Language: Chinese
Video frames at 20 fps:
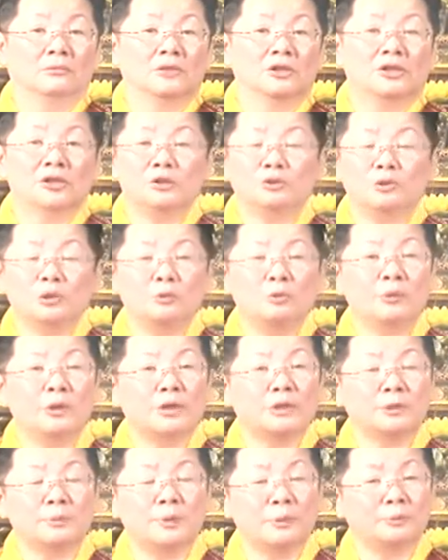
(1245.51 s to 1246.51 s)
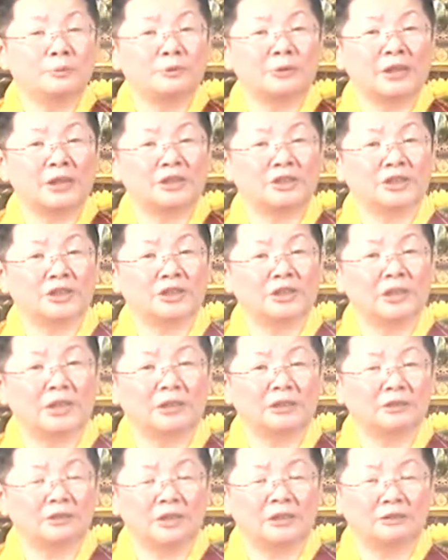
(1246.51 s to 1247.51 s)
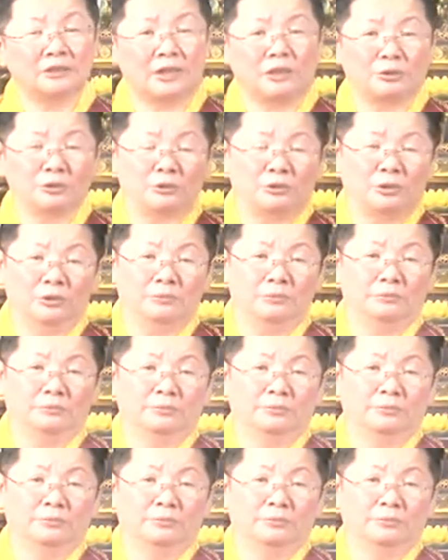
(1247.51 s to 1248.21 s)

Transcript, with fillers: 师尊为什么不在其他的道场说？